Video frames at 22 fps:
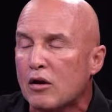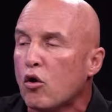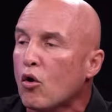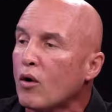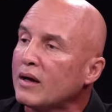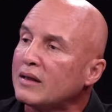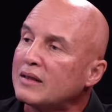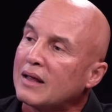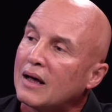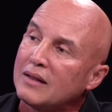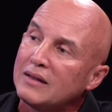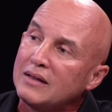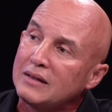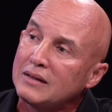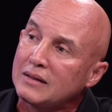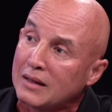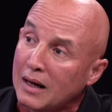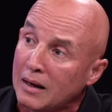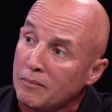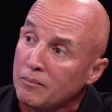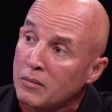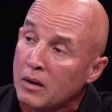los
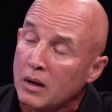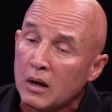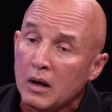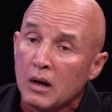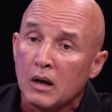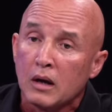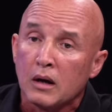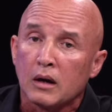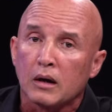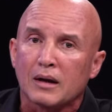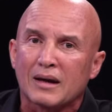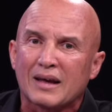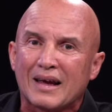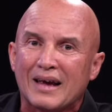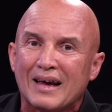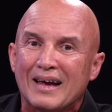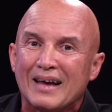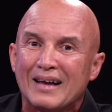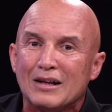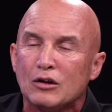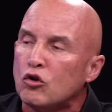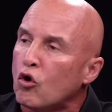estadistas
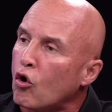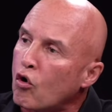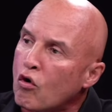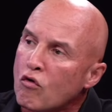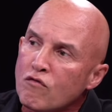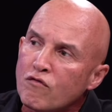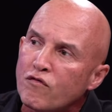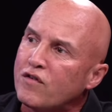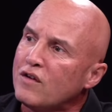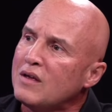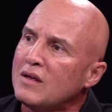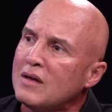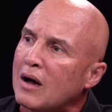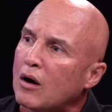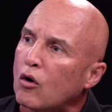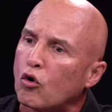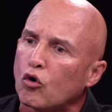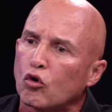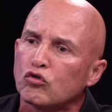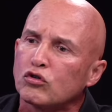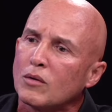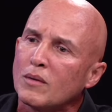que no confían
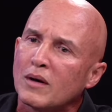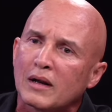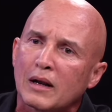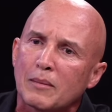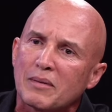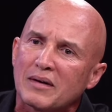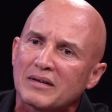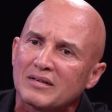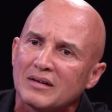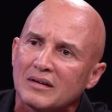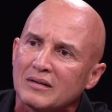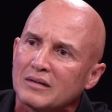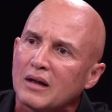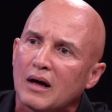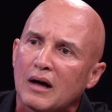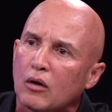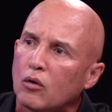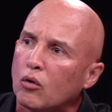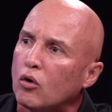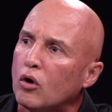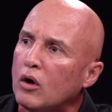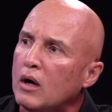o no se ven
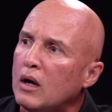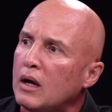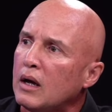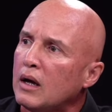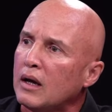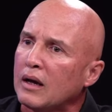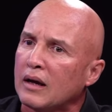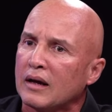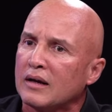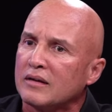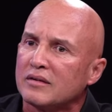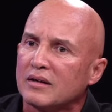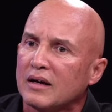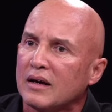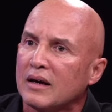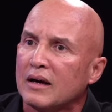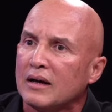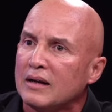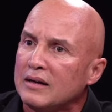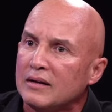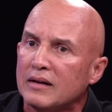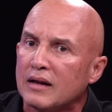representados en
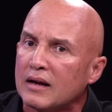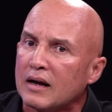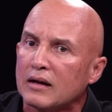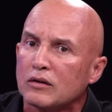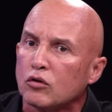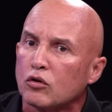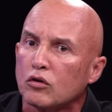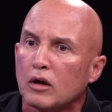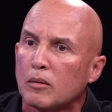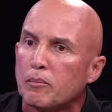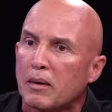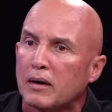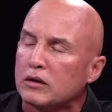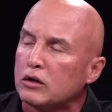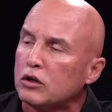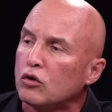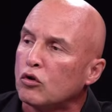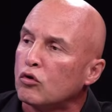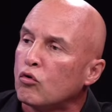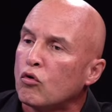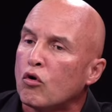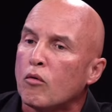ese liderato del
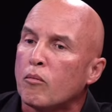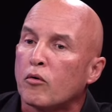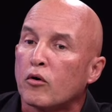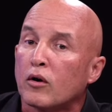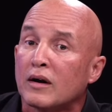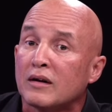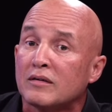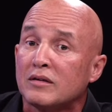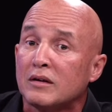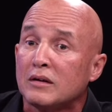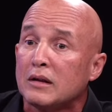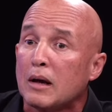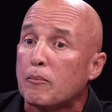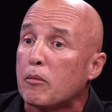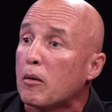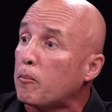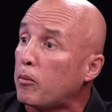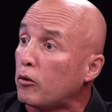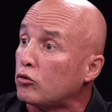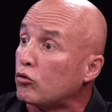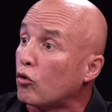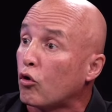Partido Nuevo Progresista,
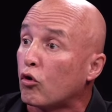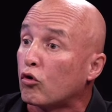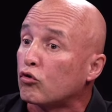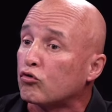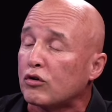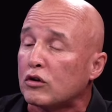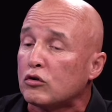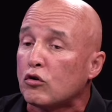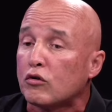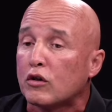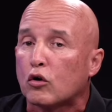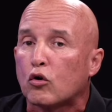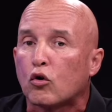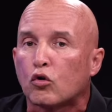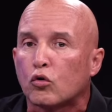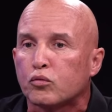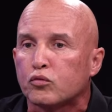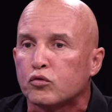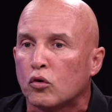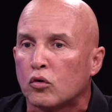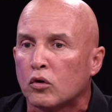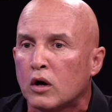pues por todos los años de
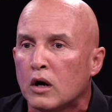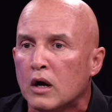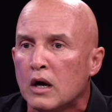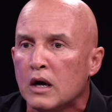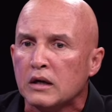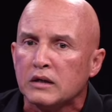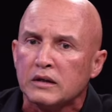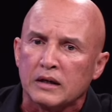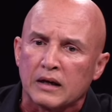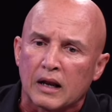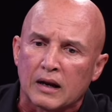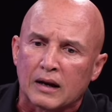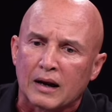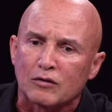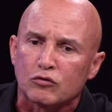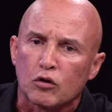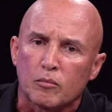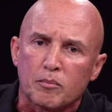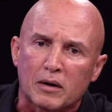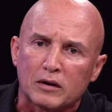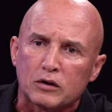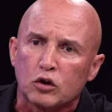corrupción. Y en el
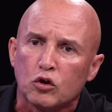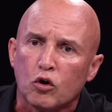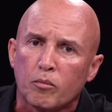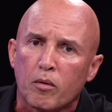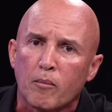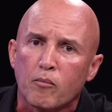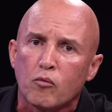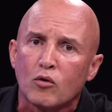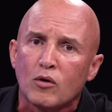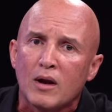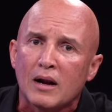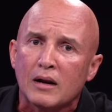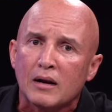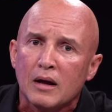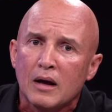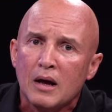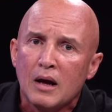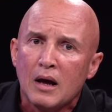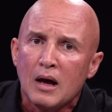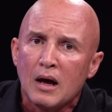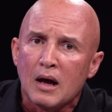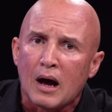caso del Partido Popular,
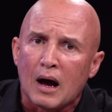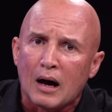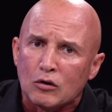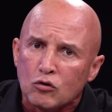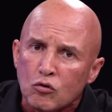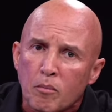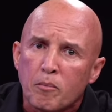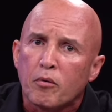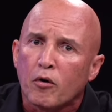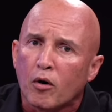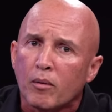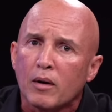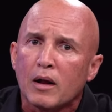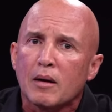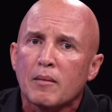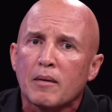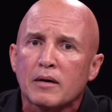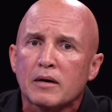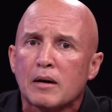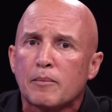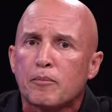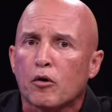hay un
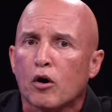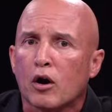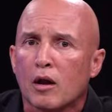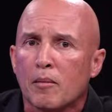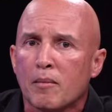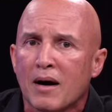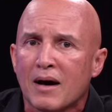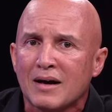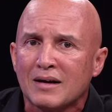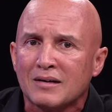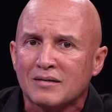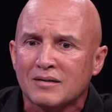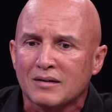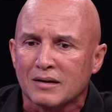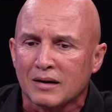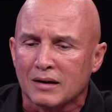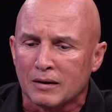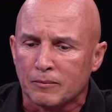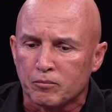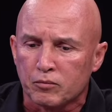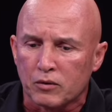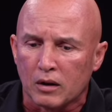problema y el problema es
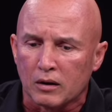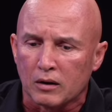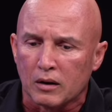que